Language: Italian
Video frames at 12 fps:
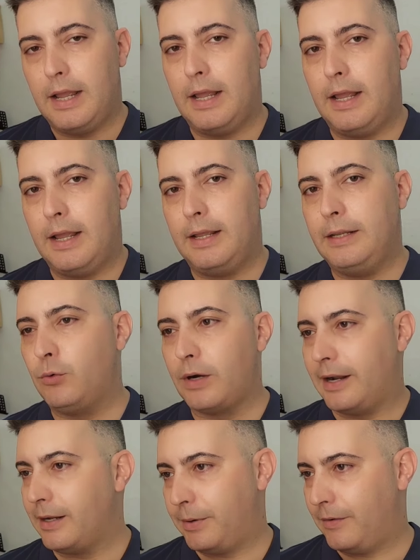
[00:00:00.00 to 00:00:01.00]
eh, in
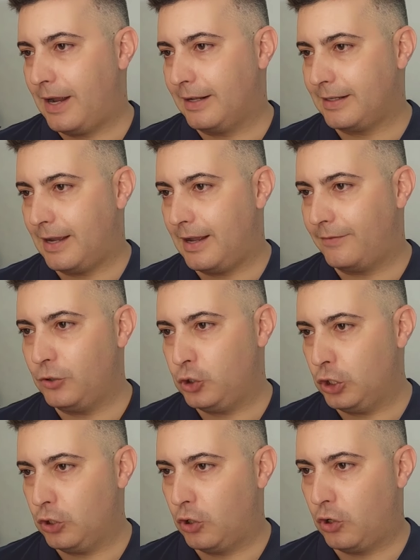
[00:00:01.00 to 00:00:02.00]
un'area privata
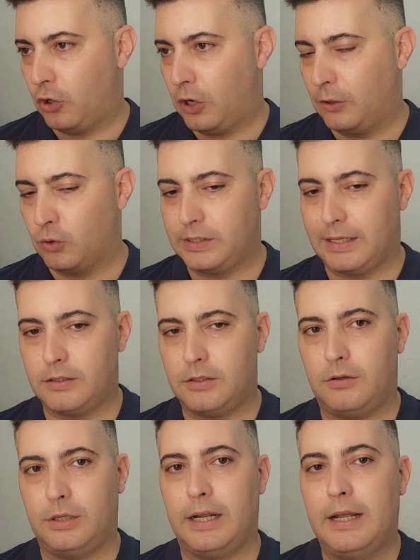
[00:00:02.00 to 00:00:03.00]
vicino allo
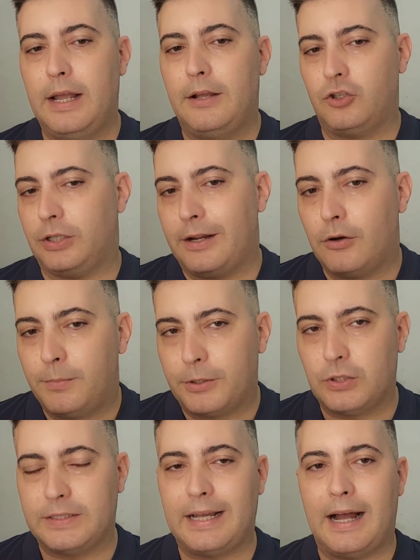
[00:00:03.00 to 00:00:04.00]
stazzone. Ci tengo a
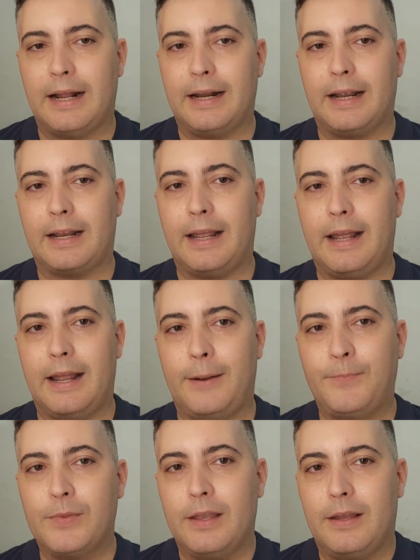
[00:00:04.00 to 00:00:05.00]
precisare
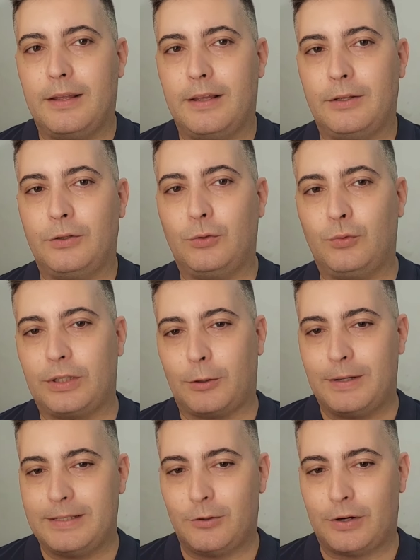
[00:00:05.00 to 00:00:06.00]
che eh, di tutta
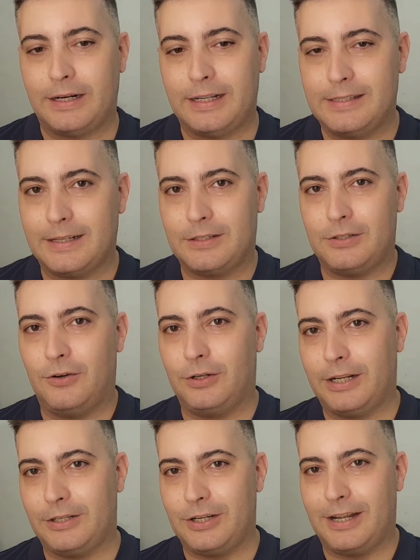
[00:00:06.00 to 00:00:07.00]
questa organizzazione
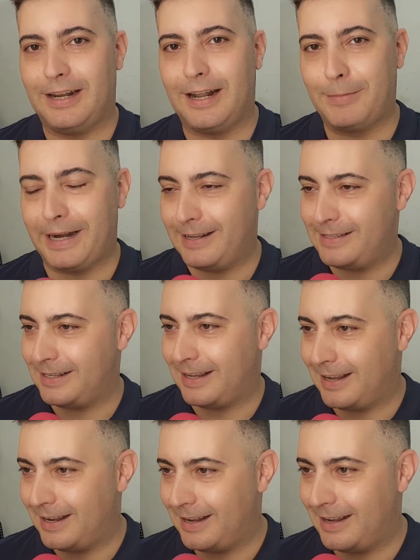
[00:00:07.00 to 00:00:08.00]
realizzazione, cioè
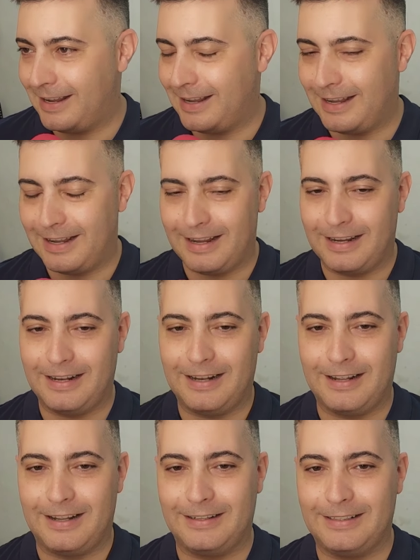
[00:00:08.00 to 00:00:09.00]
l'amarezza e eh,
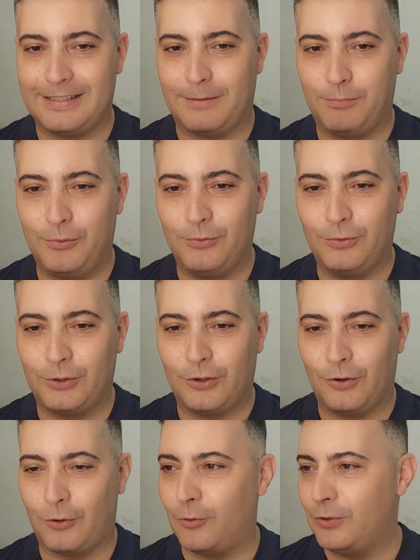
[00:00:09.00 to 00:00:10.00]
il,
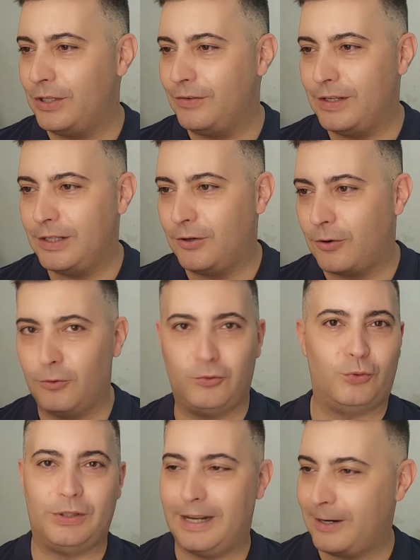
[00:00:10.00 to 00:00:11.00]
disappunto lo condivido con
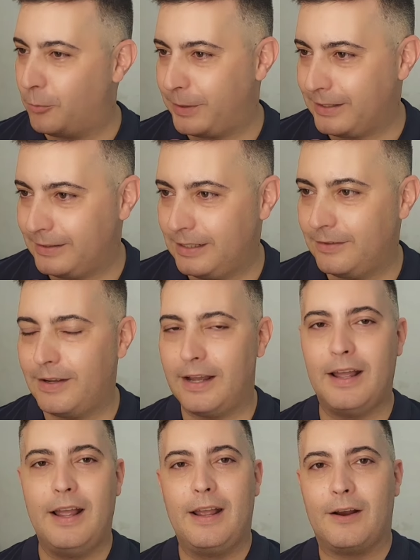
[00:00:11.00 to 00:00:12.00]
tutte le cooperative,
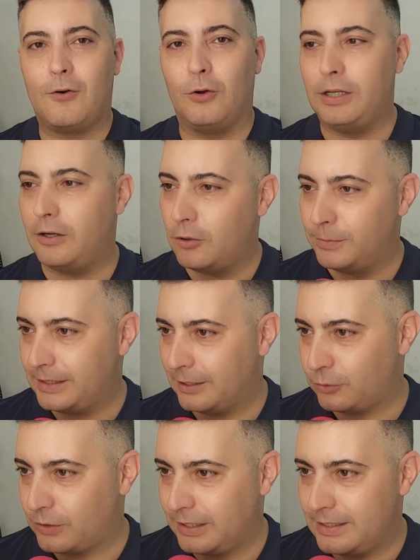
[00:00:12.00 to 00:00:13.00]
con il
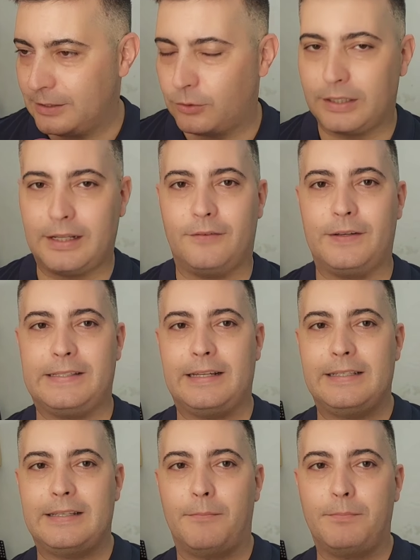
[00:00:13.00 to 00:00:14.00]
comitato organizzatore della festa
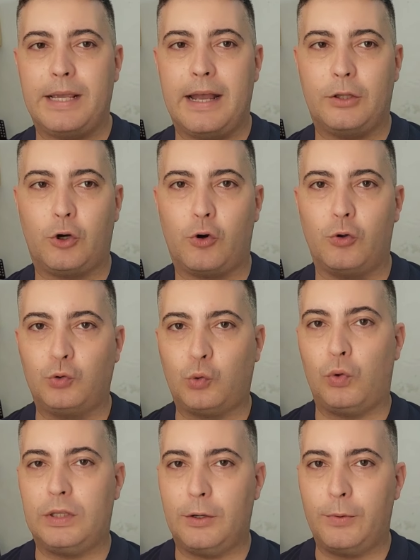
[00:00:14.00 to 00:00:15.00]
di San Pietro, con
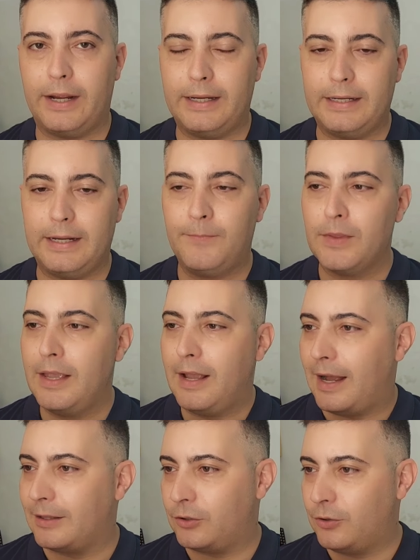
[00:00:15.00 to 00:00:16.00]
tutti quegli
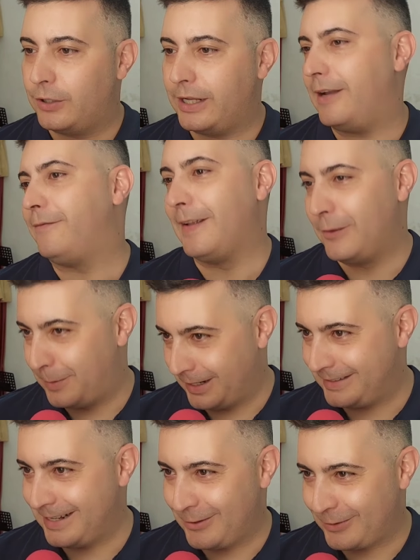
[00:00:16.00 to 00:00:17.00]
attori che fanno
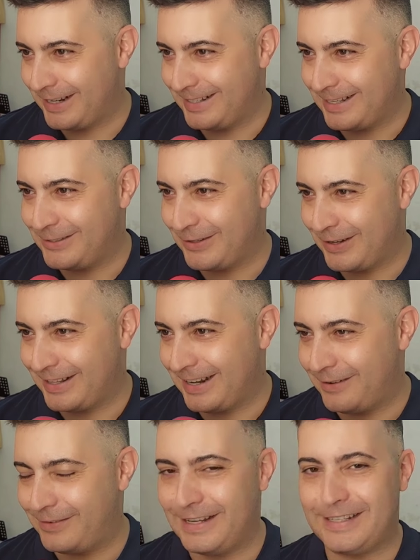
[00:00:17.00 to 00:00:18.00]
parte dell'organizzazione
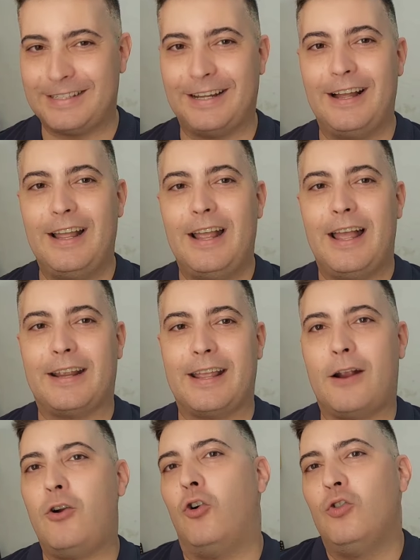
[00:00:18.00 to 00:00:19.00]
della festa e
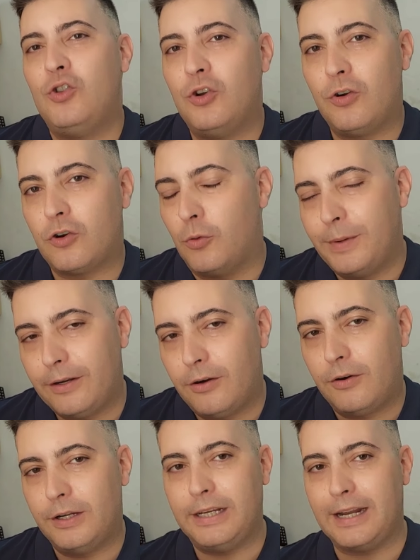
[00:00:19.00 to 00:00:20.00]
che no, come
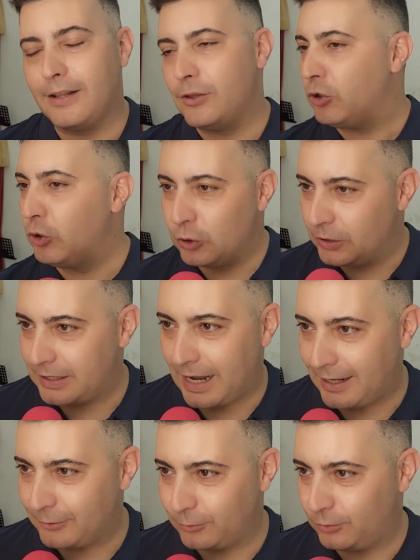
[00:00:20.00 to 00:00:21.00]
noi hanno
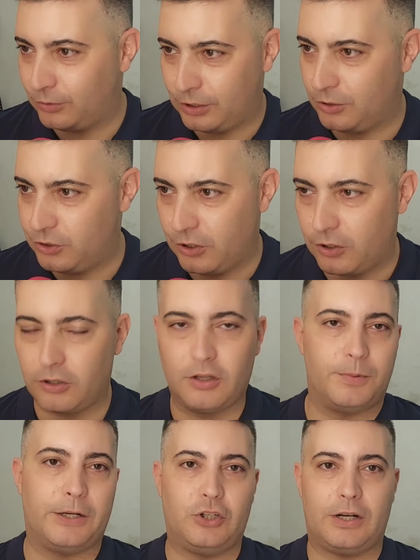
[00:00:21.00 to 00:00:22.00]
lottato tutti i giorni
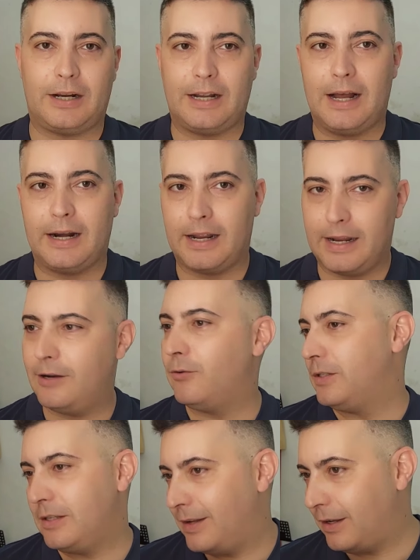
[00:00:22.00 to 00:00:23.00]
per cercare che
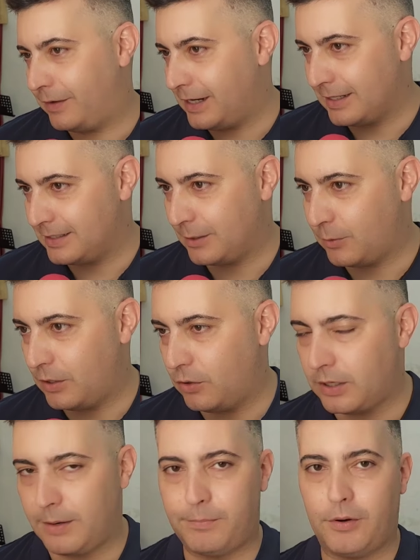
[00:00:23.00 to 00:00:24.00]
non si verificasse quello
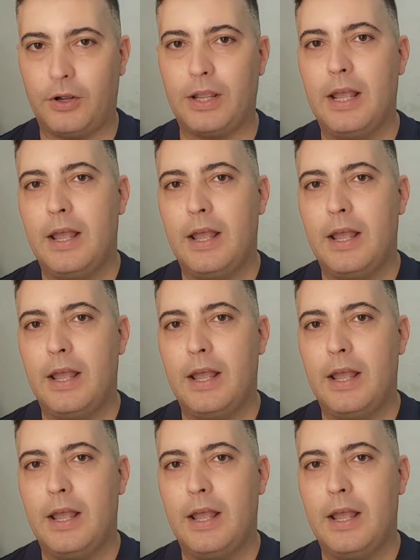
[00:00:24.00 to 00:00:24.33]
che poi